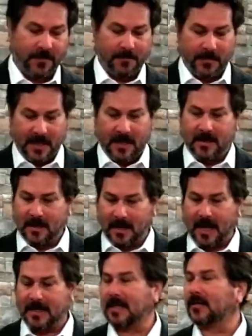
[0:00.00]
fait.
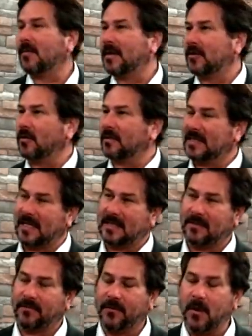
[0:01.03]
Exactement. Donc, hmm.
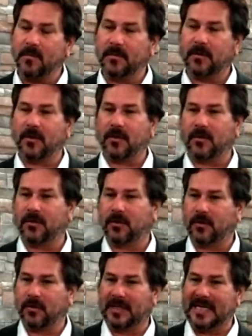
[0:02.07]
cette forme
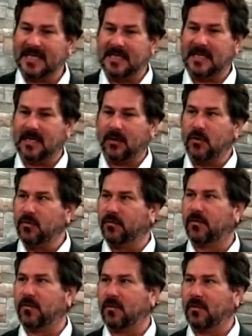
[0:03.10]
de, désir
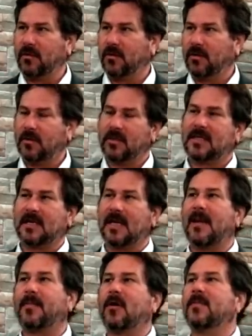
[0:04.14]
nouveau, c'est
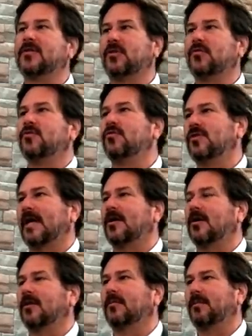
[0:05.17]
la promesse que Dieu nous
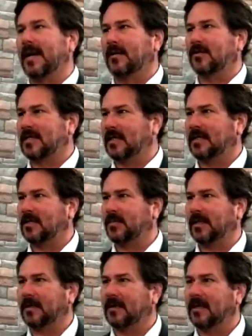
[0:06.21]
accorde par le
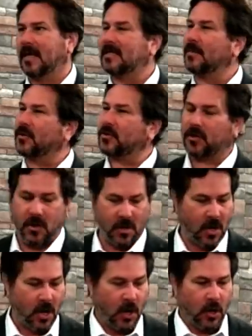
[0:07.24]
Saint-Esprit. Hmm. Et c'est pour ça que
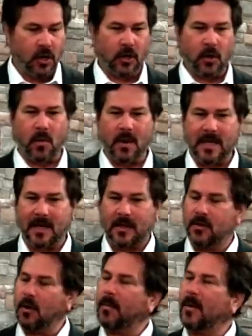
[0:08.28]
le croyant,
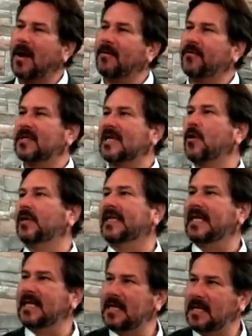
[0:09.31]
non pas en faisant un
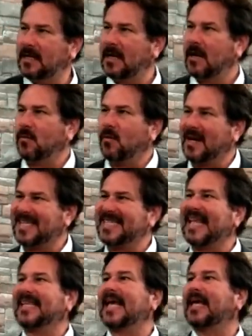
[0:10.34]
déni ou en
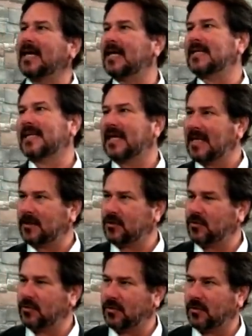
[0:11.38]
s'attaquant à sa
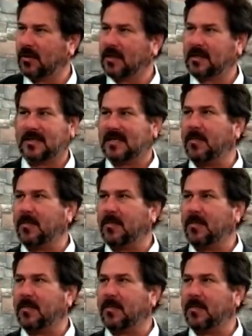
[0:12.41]
nature, c'est